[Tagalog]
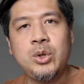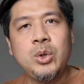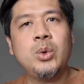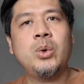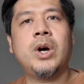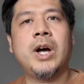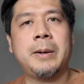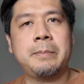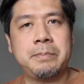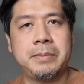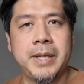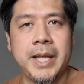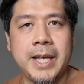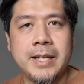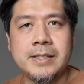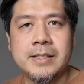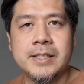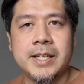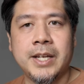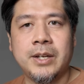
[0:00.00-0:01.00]
the new
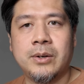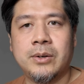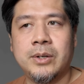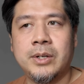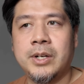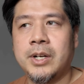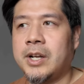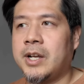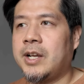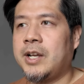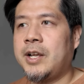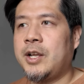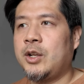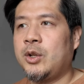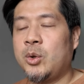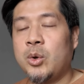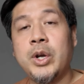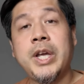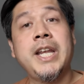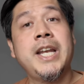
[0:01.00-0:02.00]
updates ngayon,
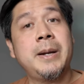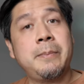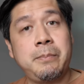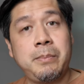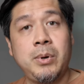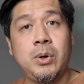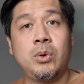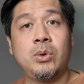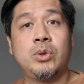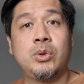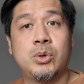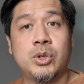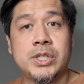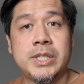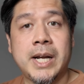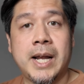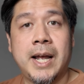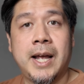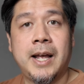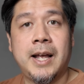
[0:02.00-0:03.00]
nung in-upload ko
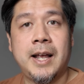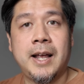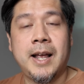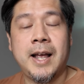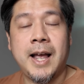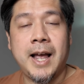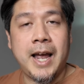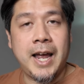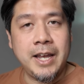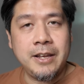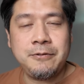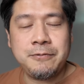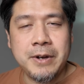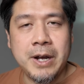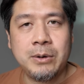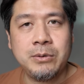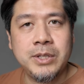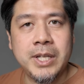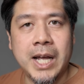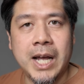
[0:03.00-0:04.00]
siya, I
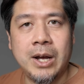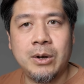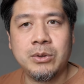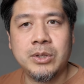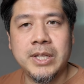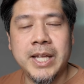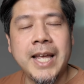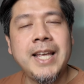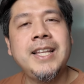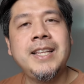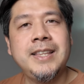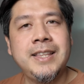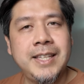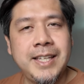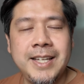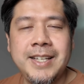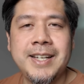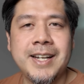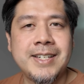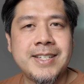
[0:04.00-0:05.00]
found out na
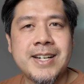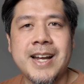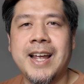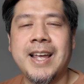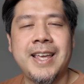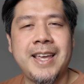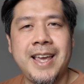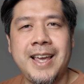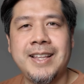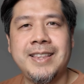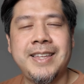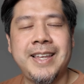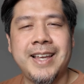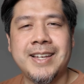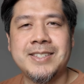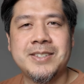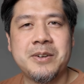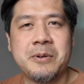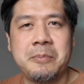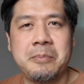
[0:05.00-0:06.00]
hindi na siya
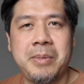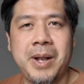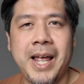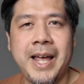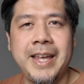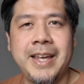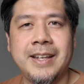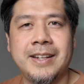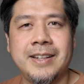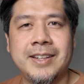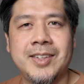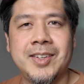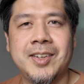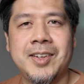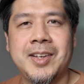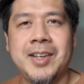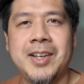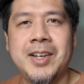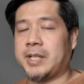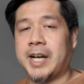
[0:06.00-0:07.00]
ATS compliant.
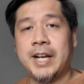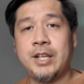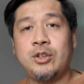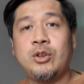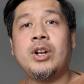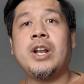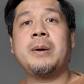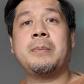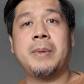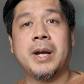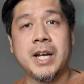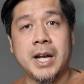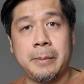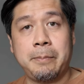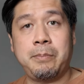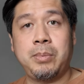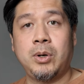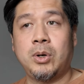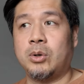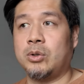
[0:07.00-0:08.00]
Try nyo lang
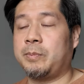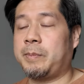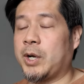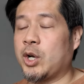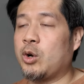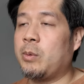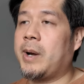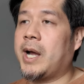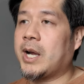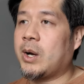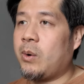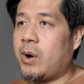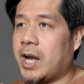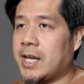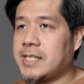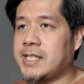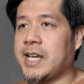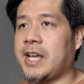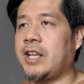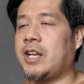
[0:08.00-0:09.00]
mag-upload. Pag gumagawa
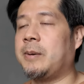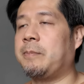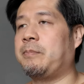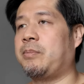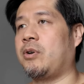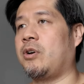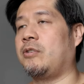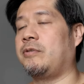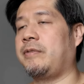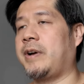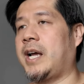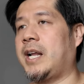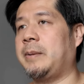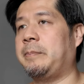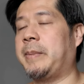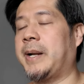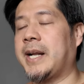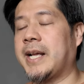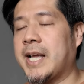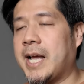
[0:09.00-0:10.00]
kasi kayo ng
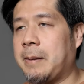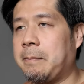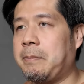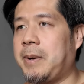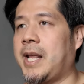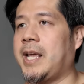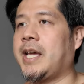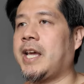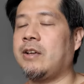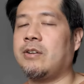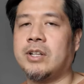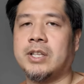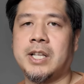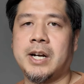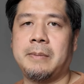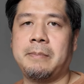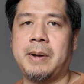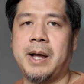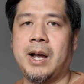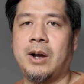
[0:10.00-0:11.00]
profile, pa nag apply kayo ng
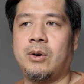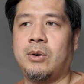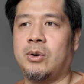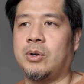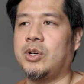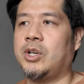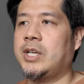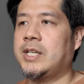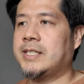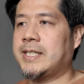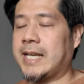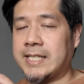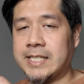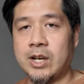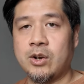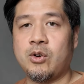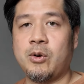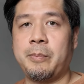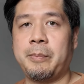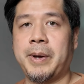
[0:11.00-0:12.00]
trabaho sa
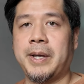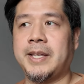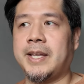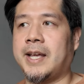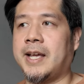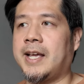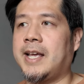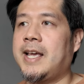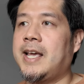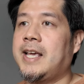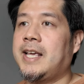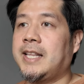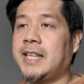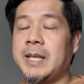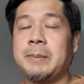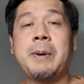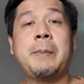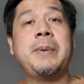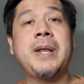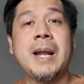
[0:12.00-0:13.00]
isang kumpanya,
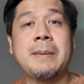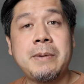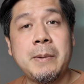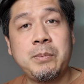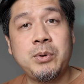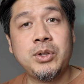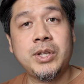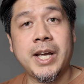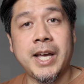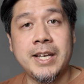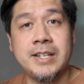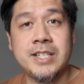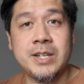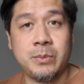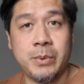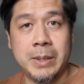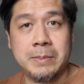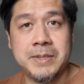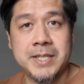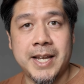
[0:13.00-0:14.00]
di ba pinapapunta kayo
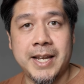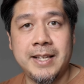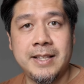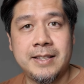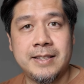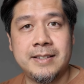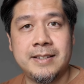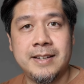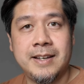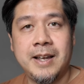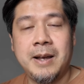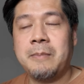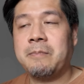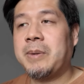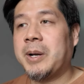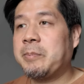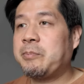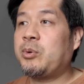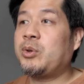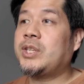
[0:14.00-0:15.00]
sa website?
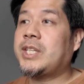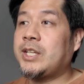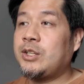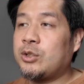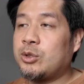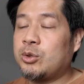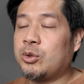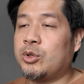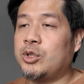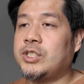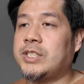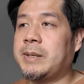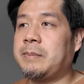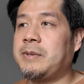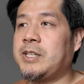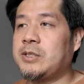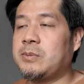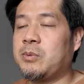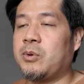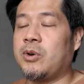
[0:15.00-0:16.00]
Pagpunta nyo doon
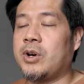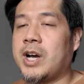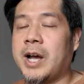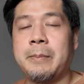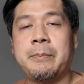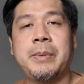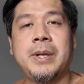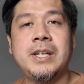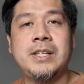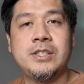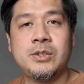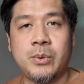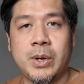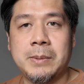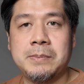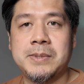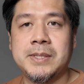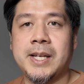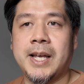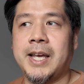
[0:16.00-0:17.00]
sa mismong company's
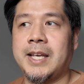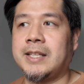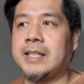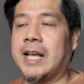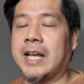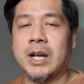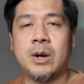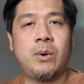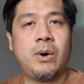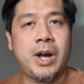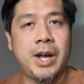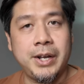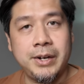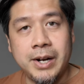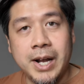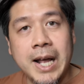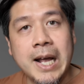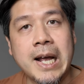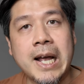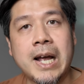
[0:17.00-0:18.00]
website, gagawa
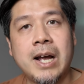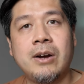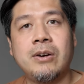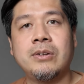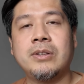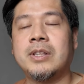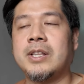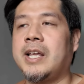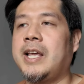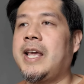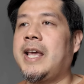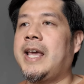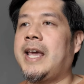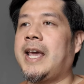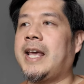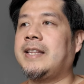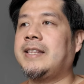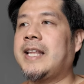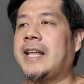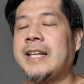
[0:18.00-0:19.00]
kayo ng account,
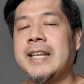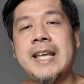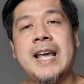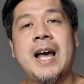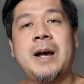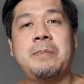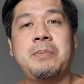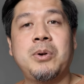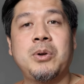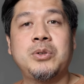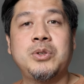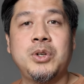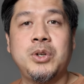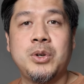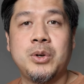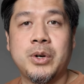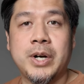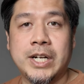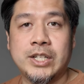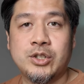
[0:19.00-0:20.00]
and then i-upload
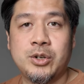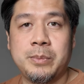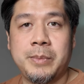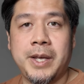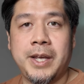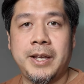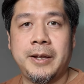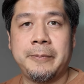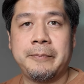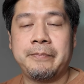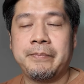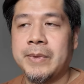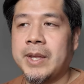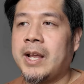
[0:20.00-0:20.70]
nyo yung resume.